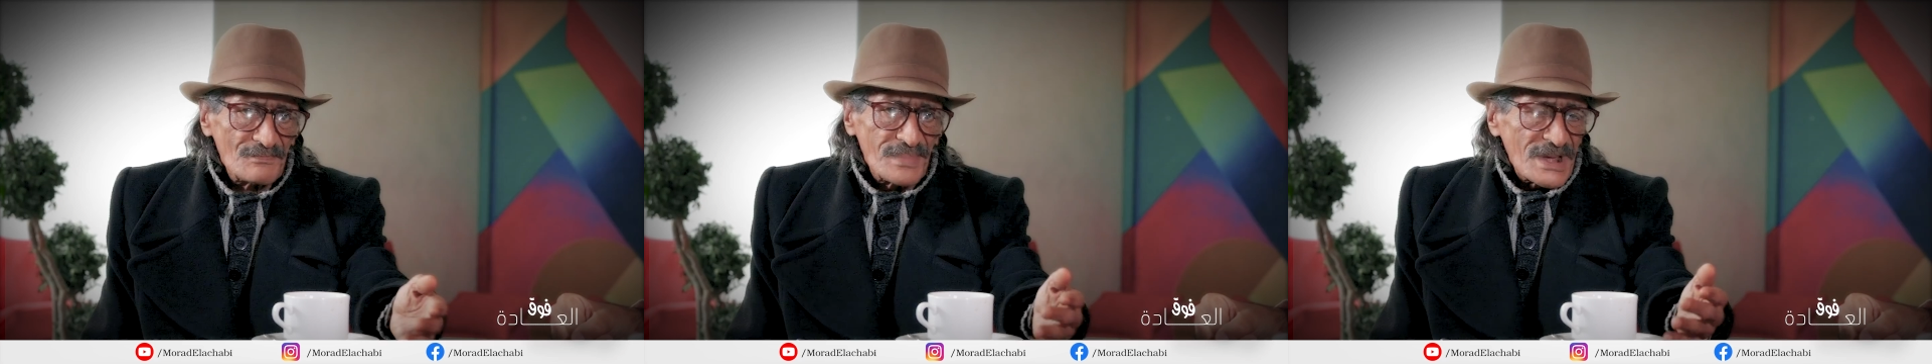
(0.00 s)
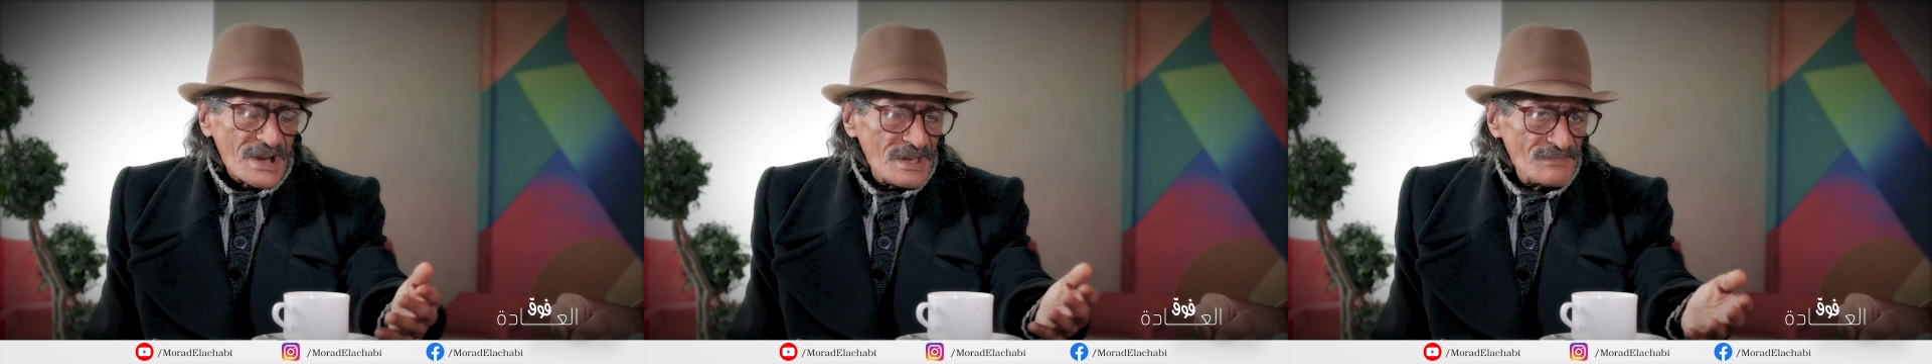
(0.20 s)

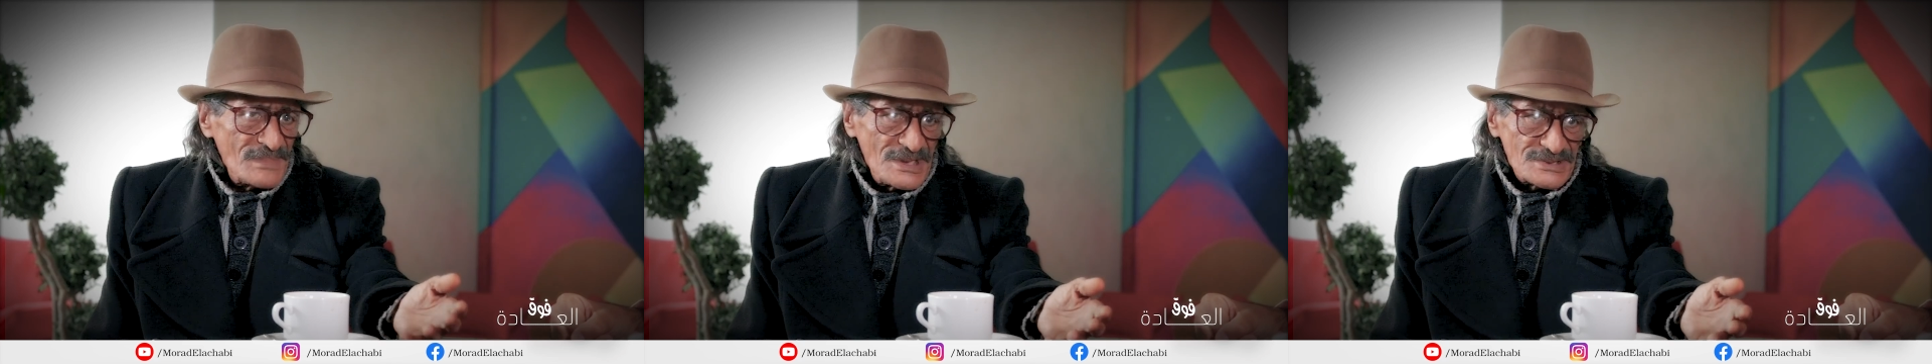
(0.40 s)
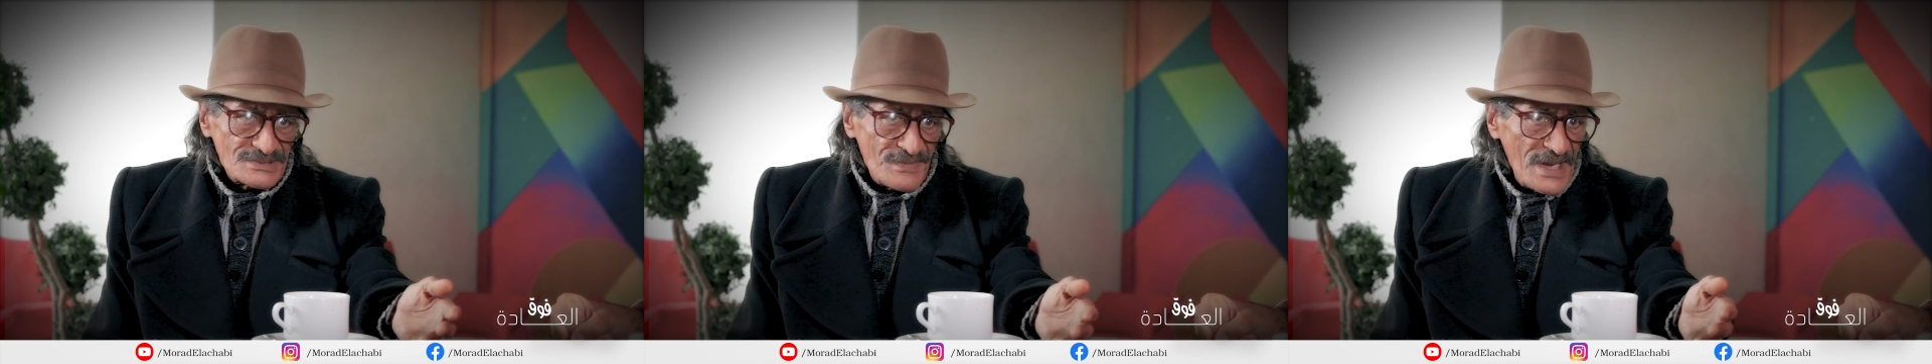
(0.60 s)

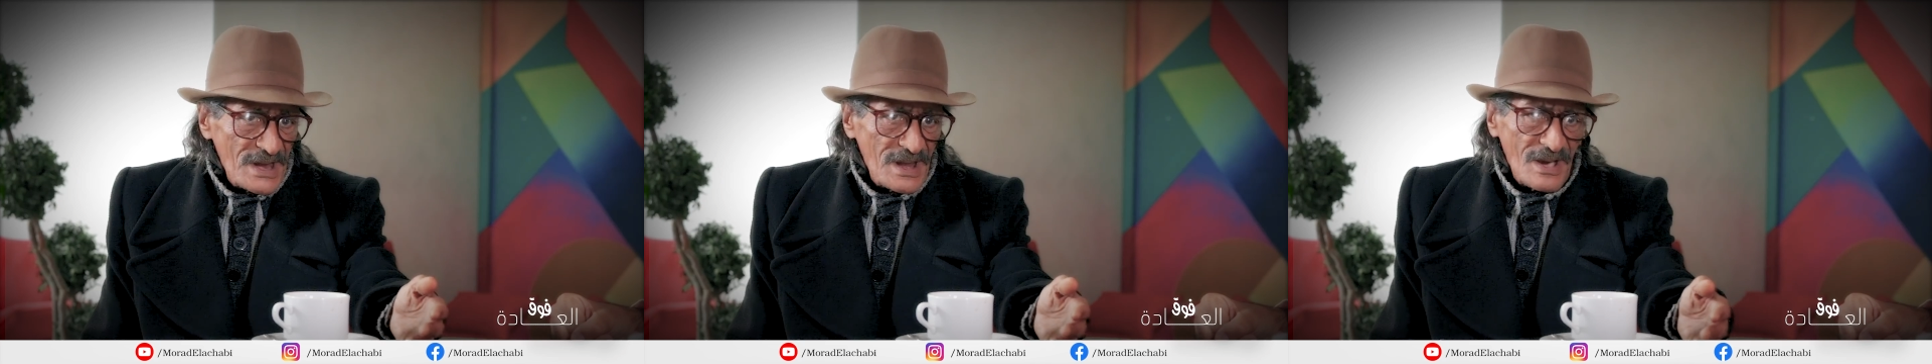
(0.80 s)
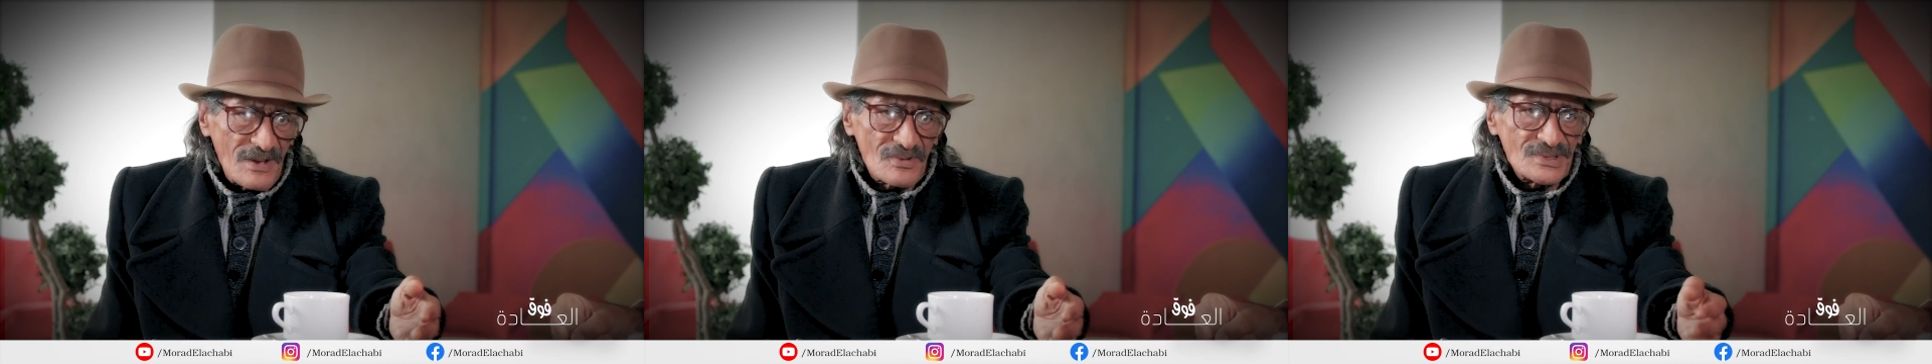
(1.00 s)
برامج
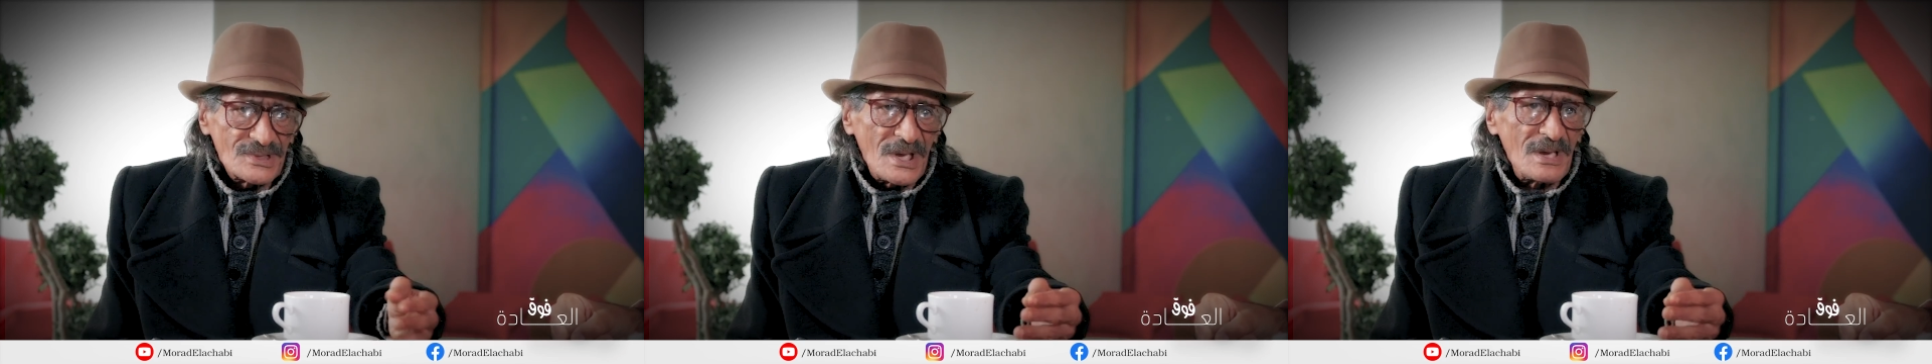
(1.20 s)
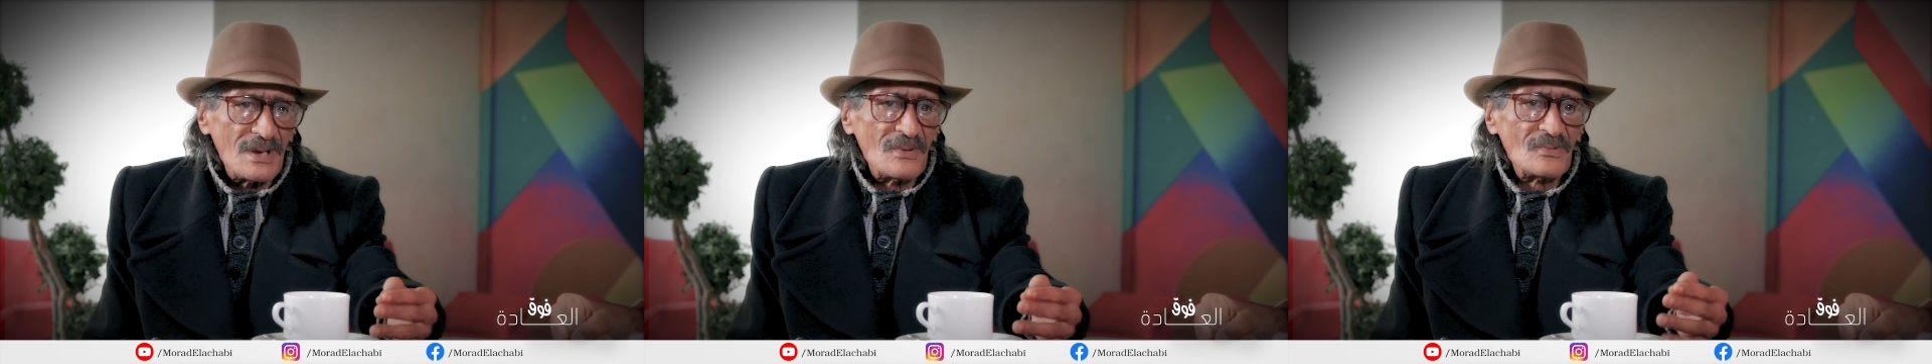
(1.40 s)
بحال
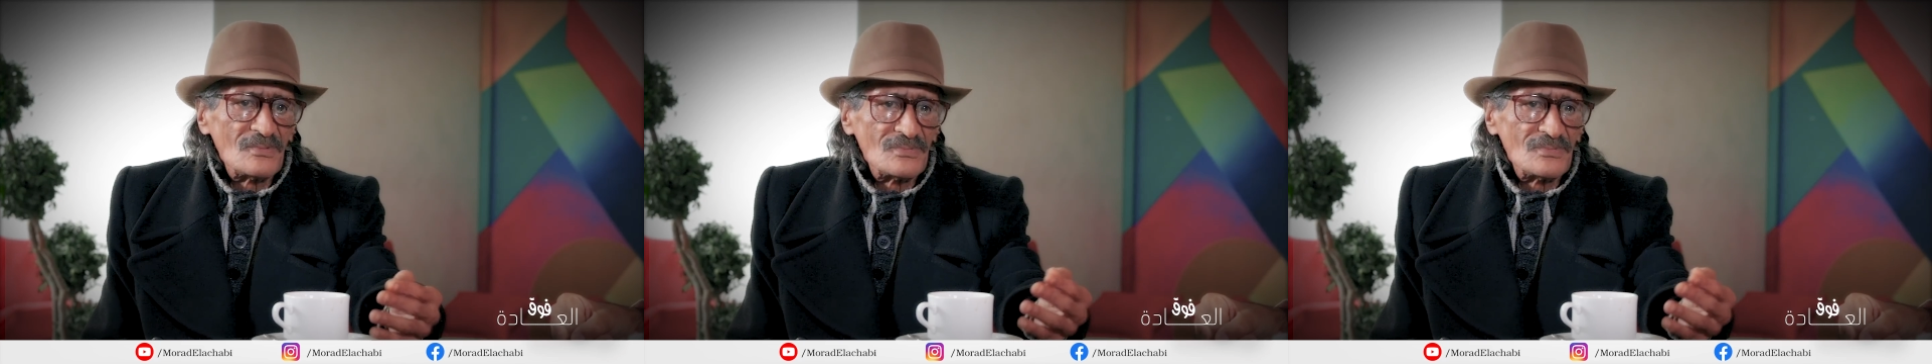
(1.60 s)
هكذا